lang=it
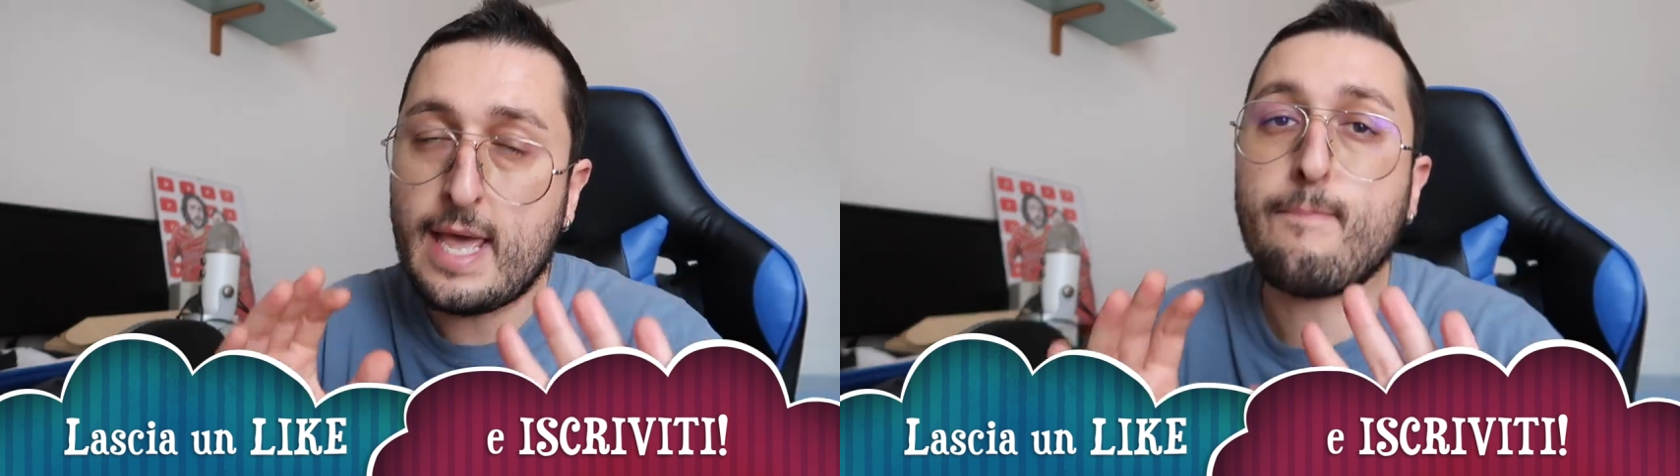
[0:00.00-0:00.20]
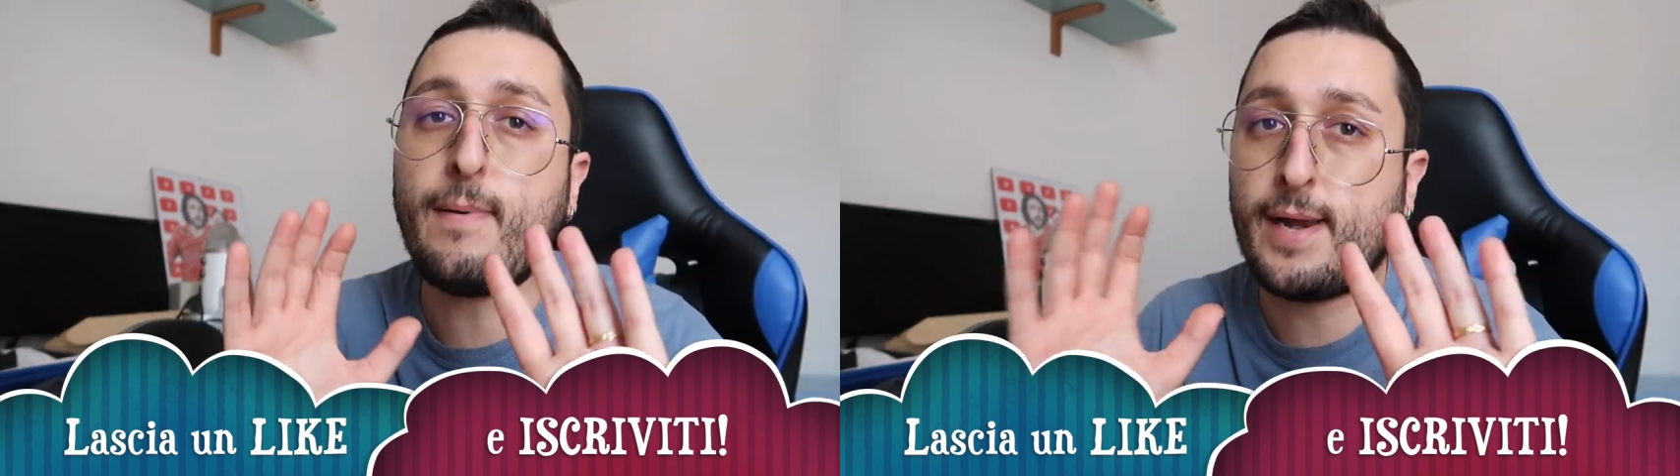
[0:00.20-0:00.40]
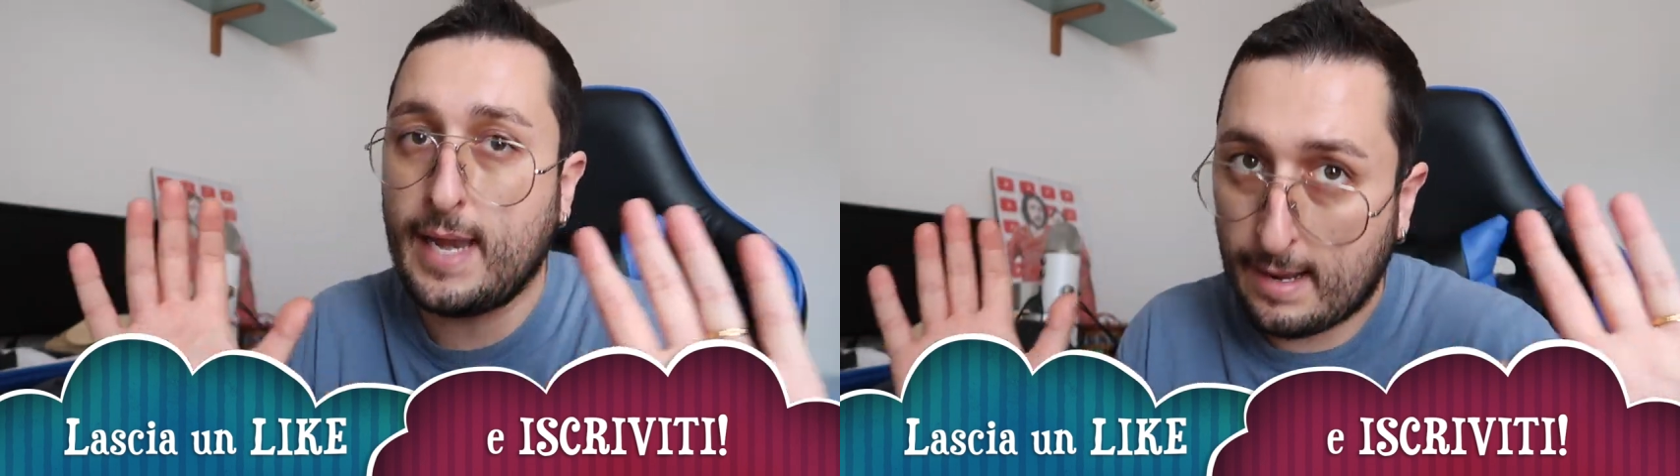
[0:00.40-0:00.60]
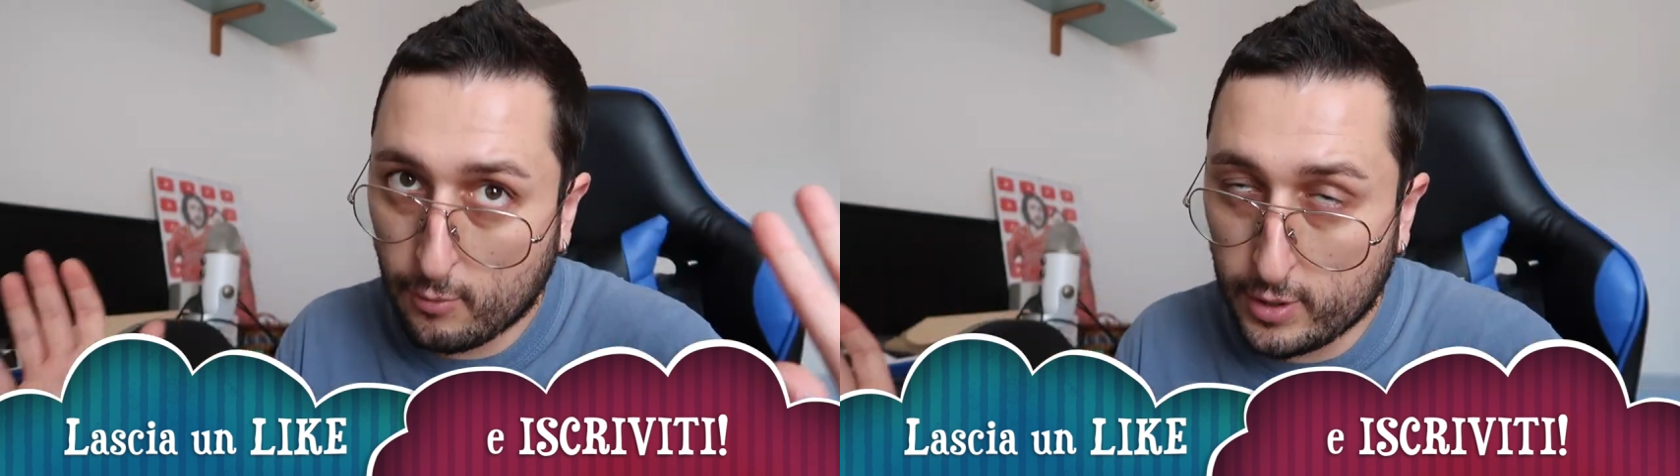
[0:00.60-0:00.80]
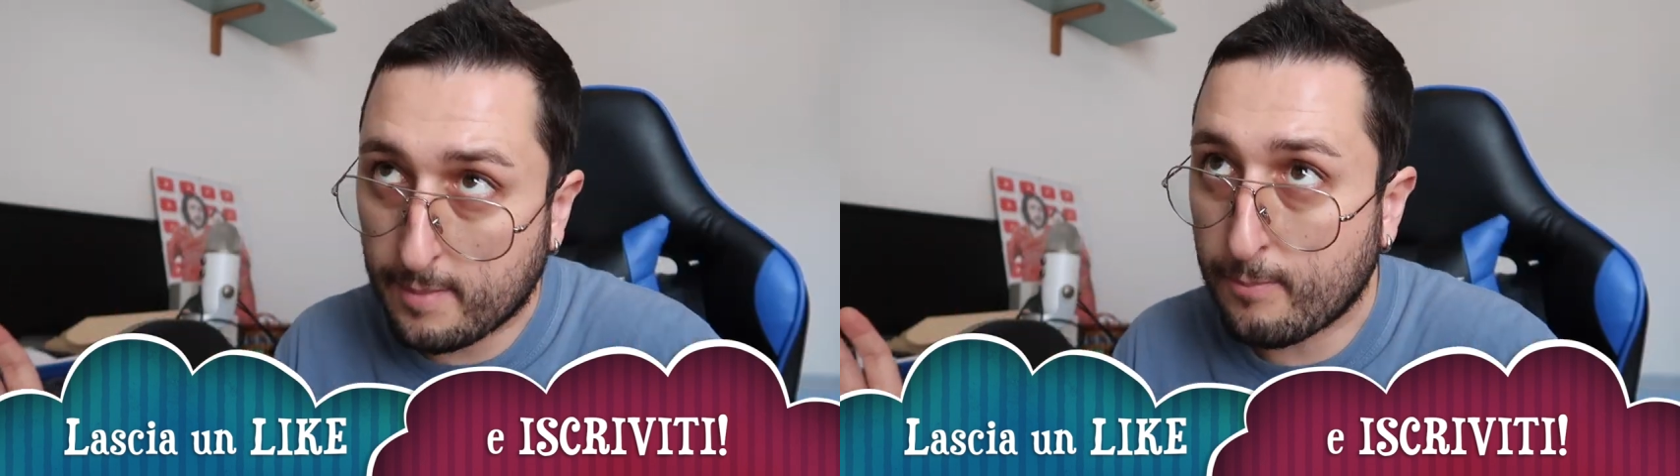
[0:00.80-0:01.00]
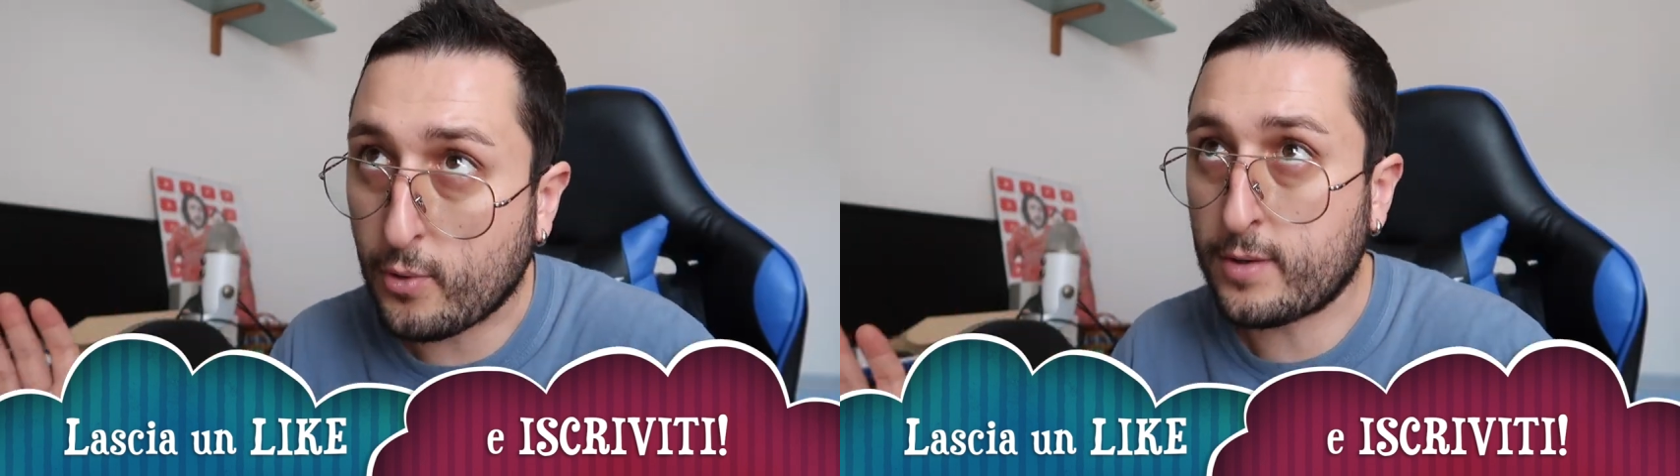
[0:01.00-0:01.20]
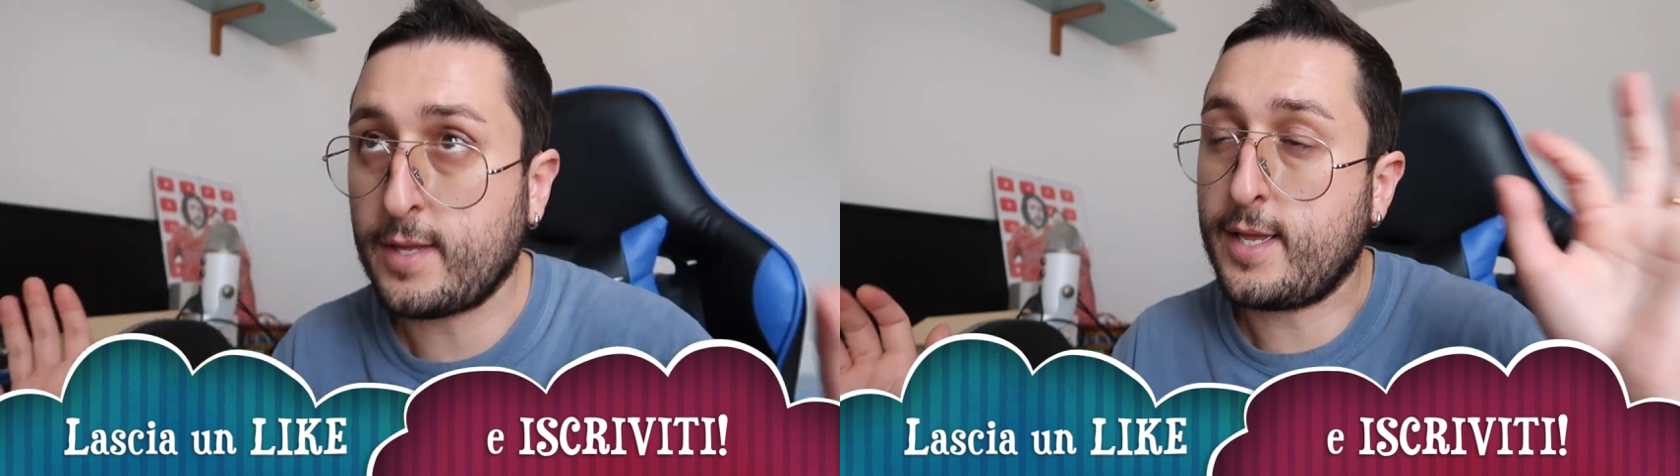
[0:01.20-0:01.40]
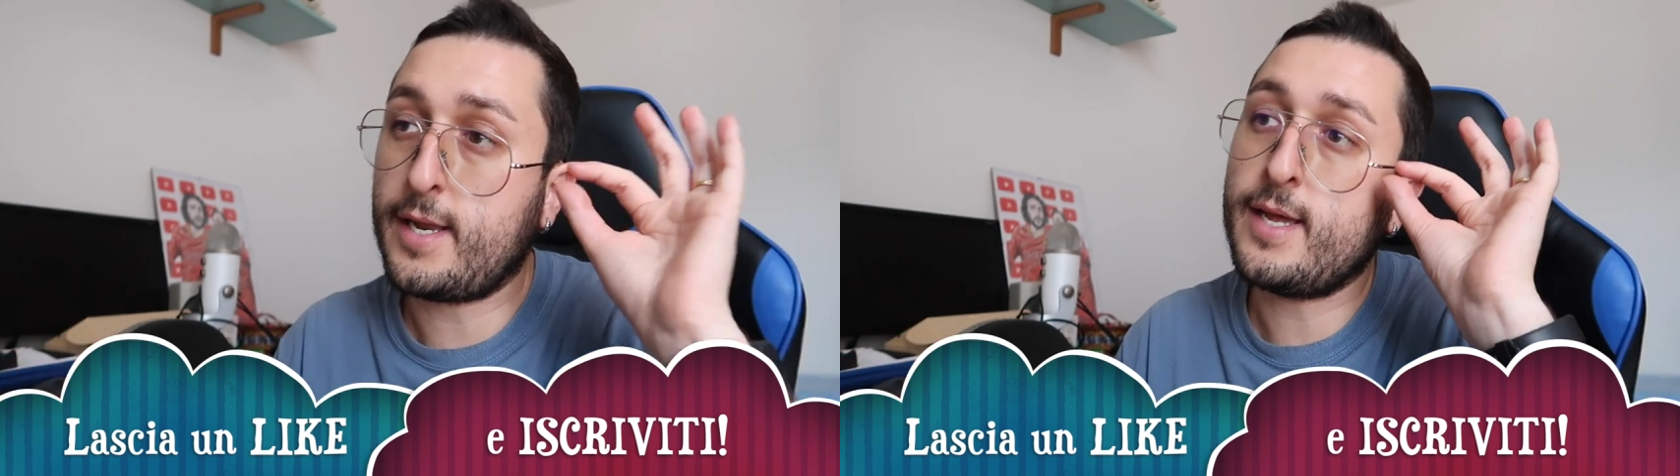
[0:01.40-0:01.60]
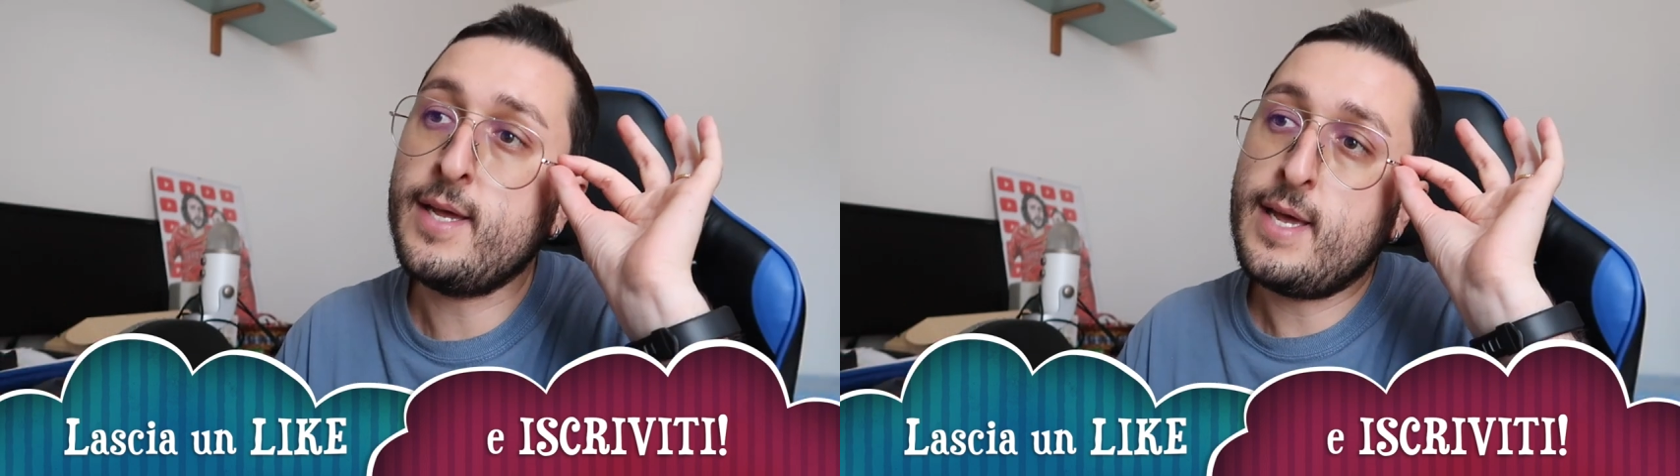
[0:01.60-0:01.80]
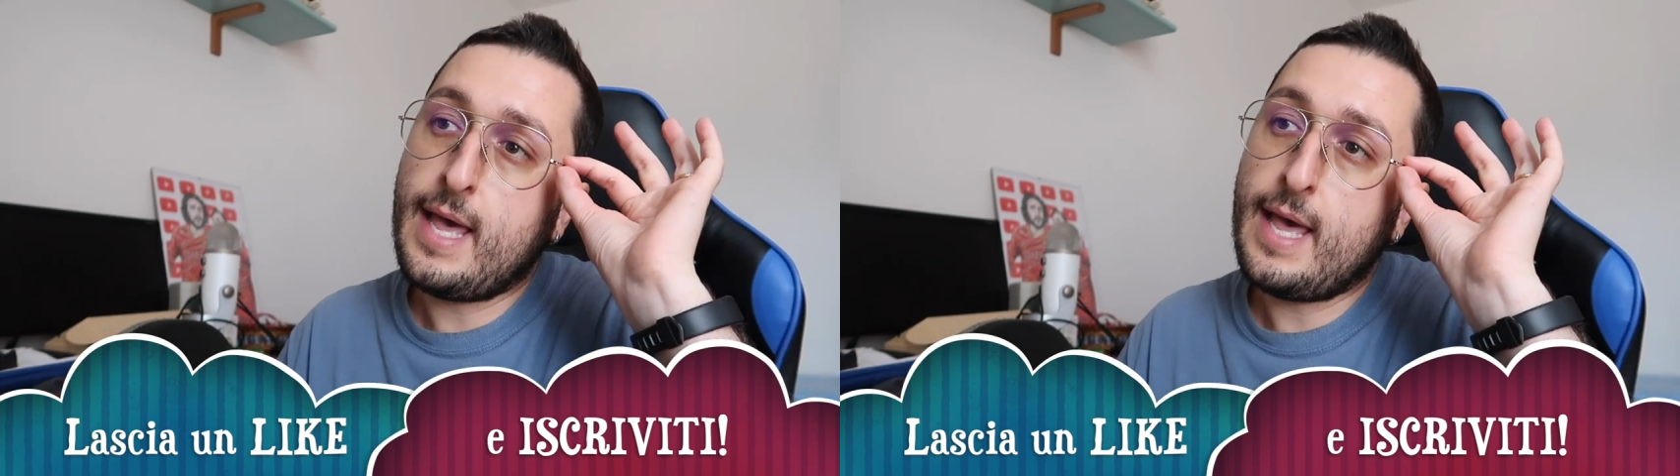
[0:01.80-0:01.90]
e parliamo del portiere,